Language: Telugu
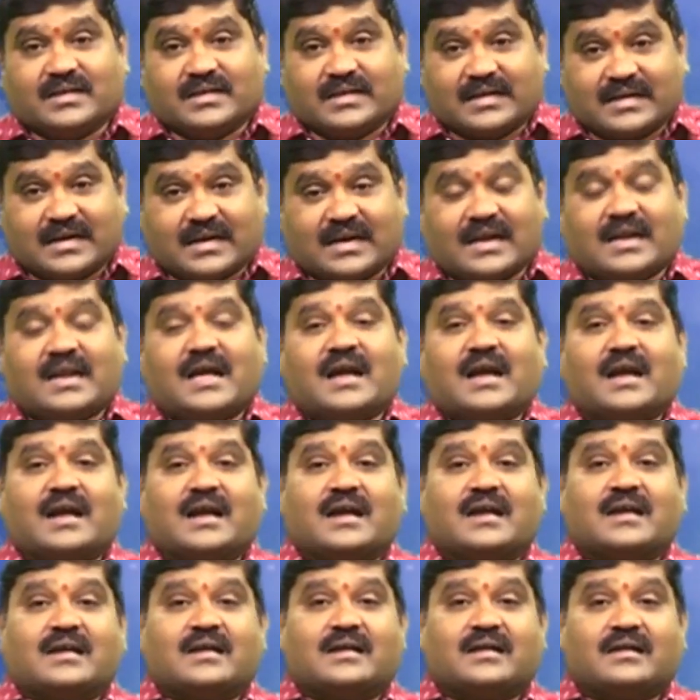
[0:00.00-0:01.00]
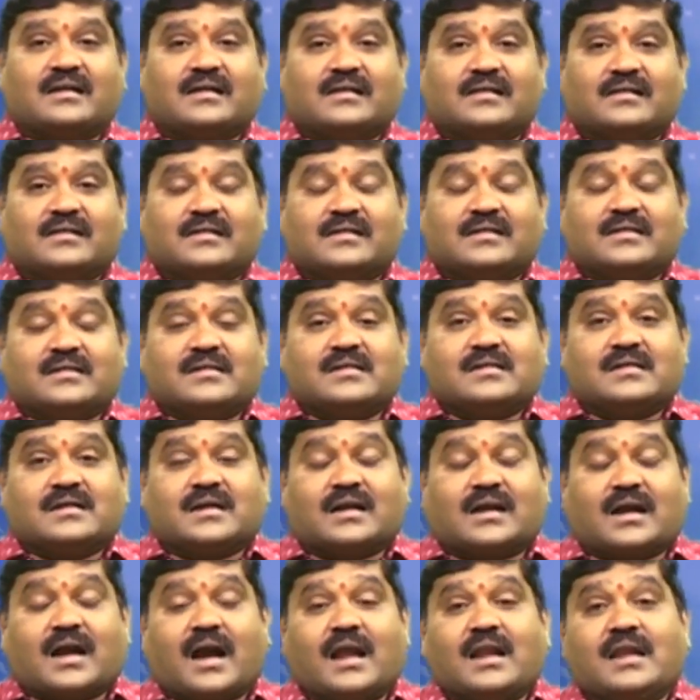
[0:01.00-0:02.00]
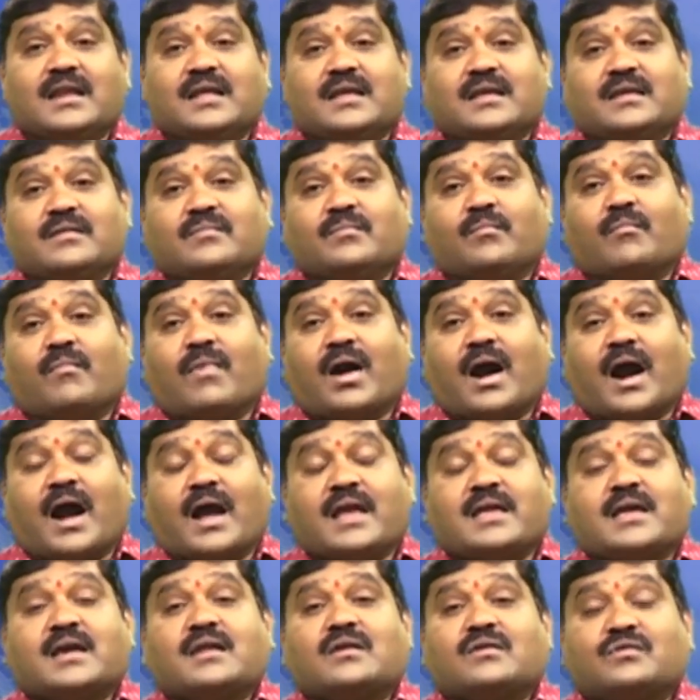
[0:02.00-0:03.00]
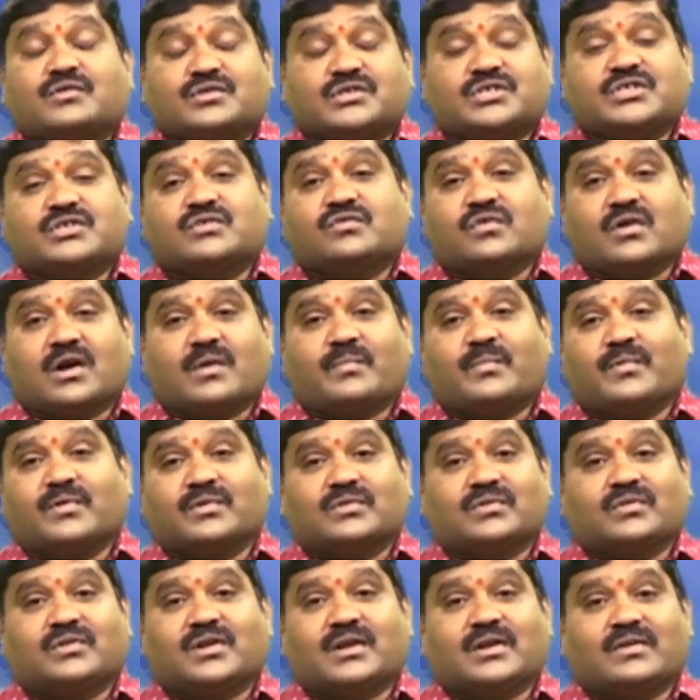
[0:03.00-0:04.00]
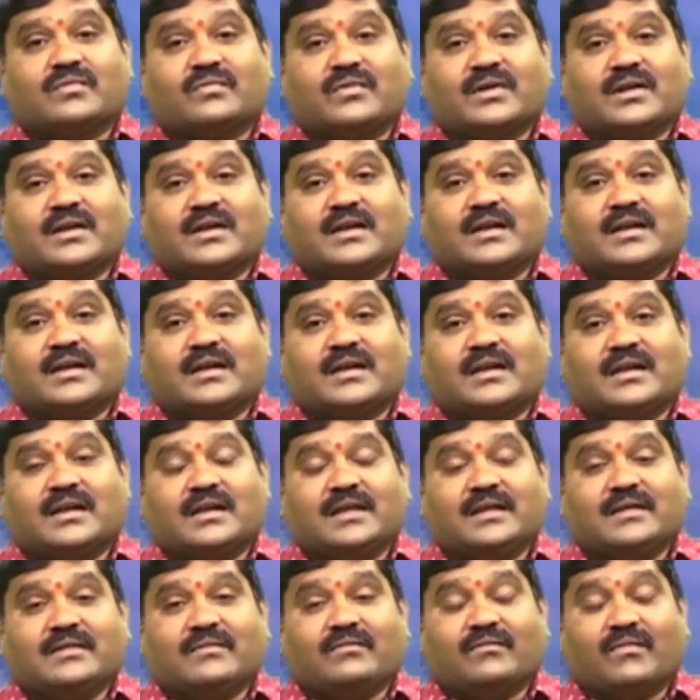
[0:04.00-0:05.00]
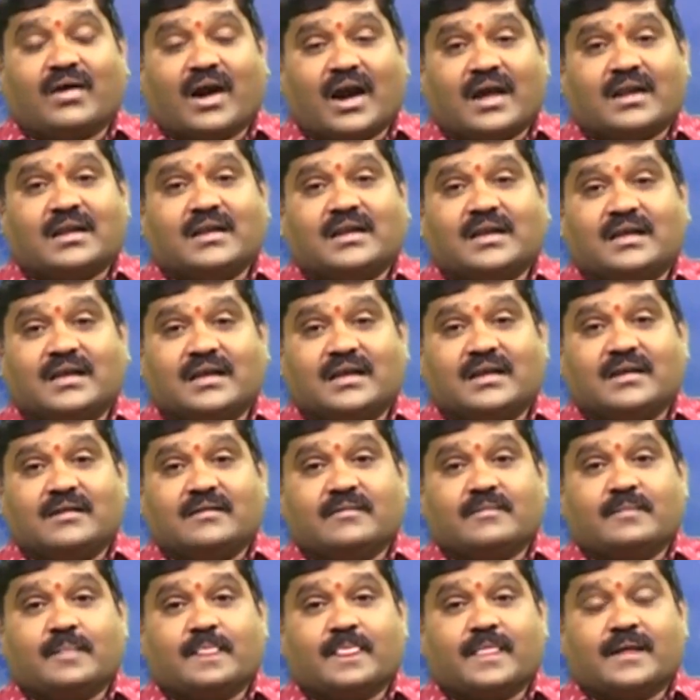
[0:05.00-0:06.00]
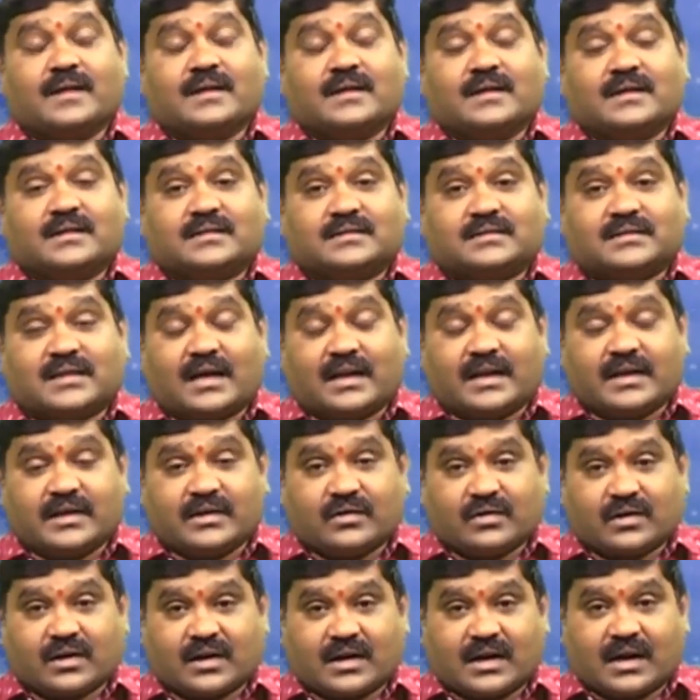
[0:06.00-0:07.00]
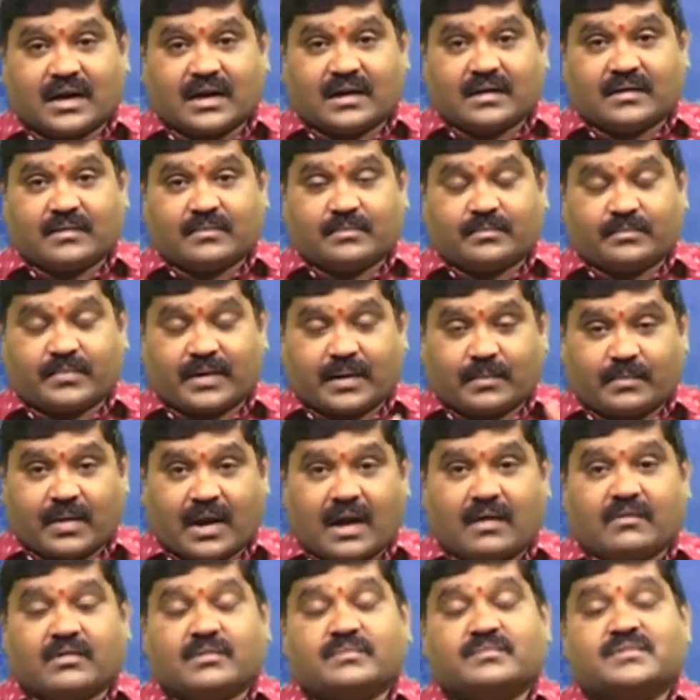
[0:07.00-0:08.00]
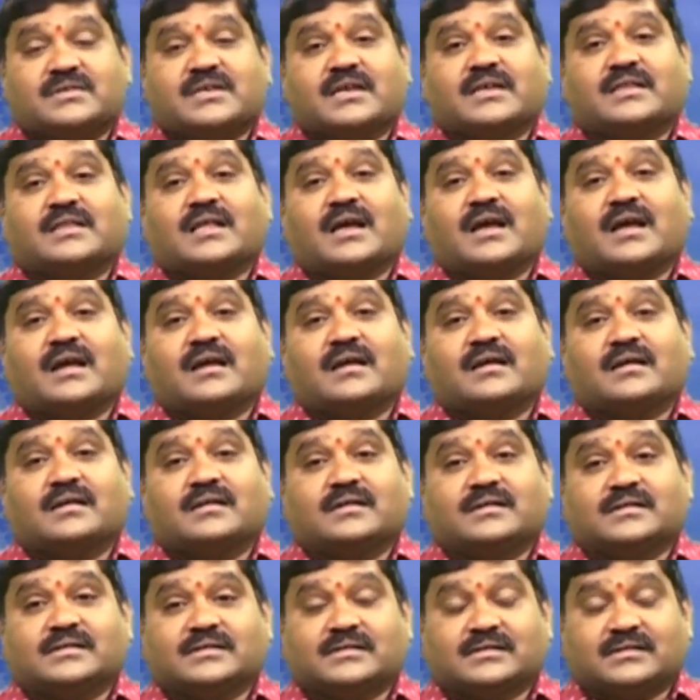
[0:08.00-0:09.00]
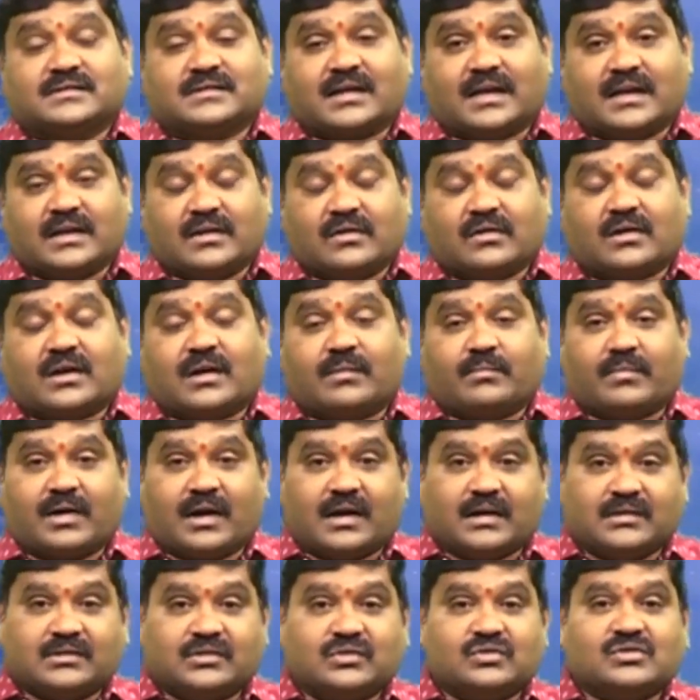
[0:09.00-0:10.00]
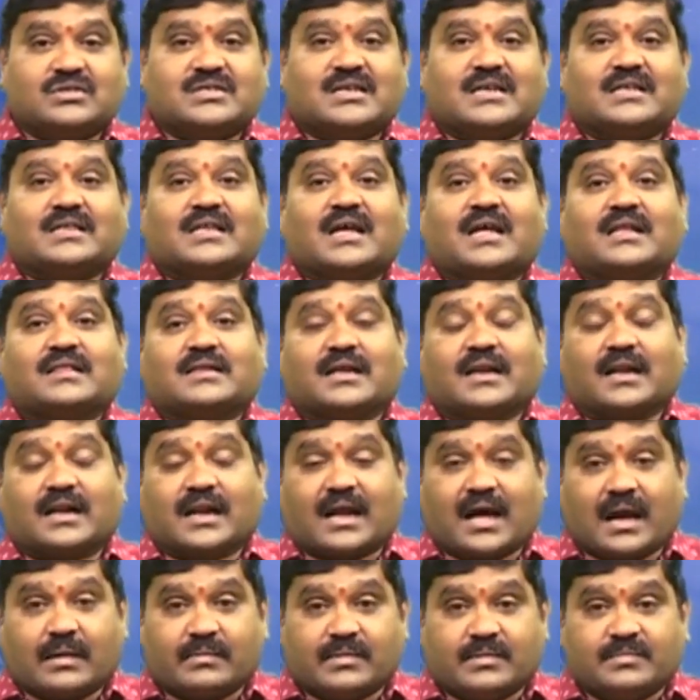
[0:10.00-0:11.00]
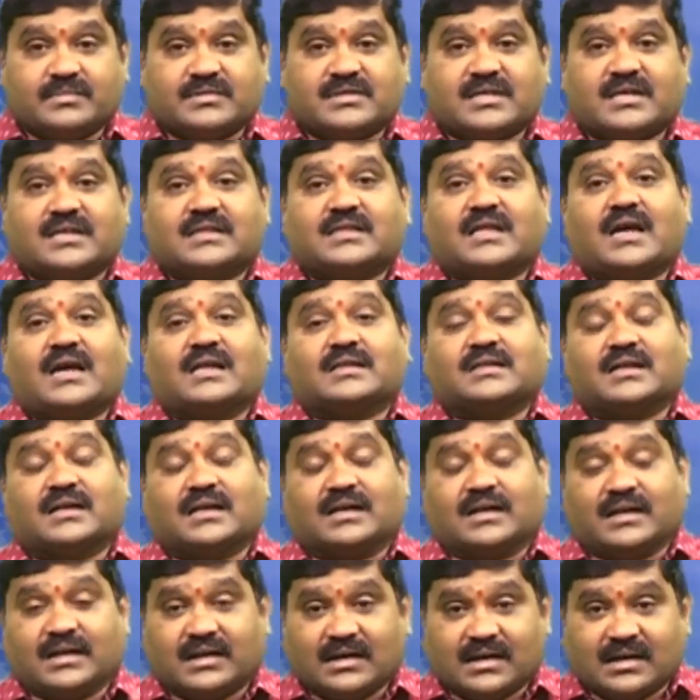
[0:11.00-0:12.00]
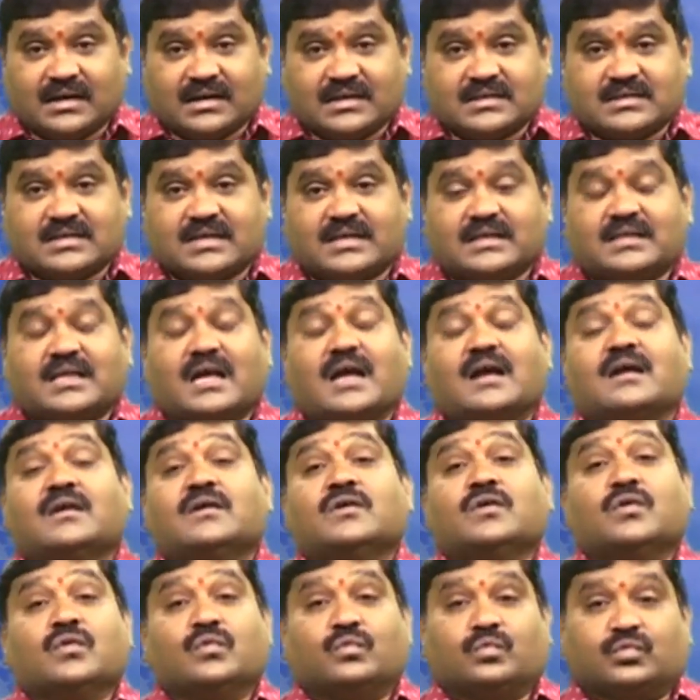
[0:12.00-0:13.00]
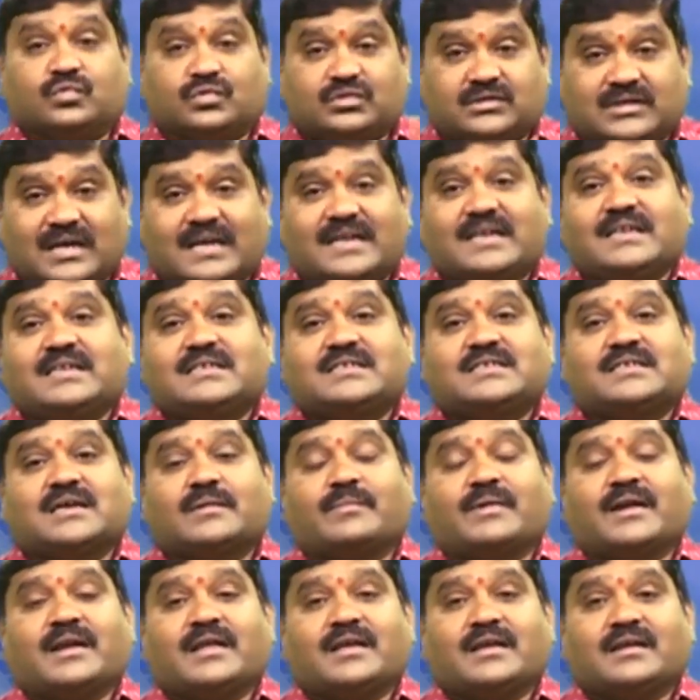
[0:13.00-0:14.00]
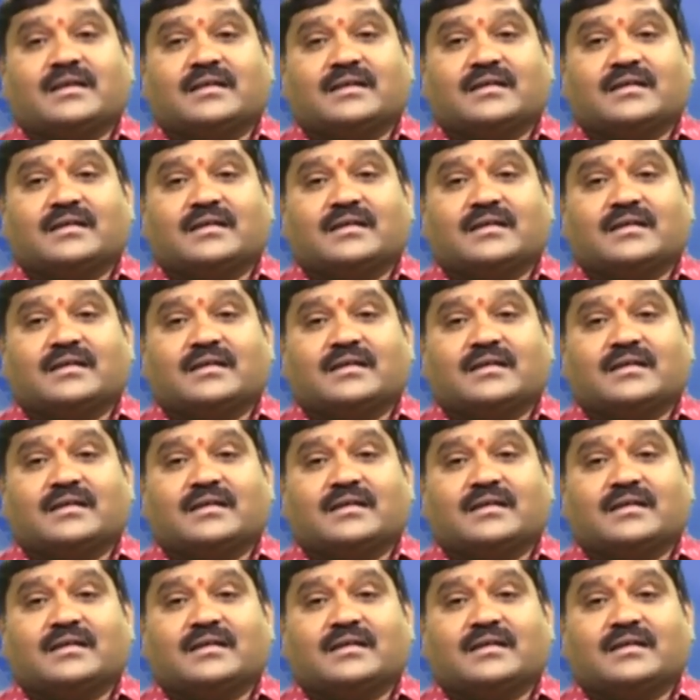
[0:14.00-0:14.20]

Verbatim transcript: ఇక్కడ కలి మాయలో చిక్కుకపోతున్నటువంటి వారిని తన యొక్క ప్రభావం చేత తన యొక్క మహత్తు చేత తన నామం చేత తన లీలల చేత ఉద్ధరించబడి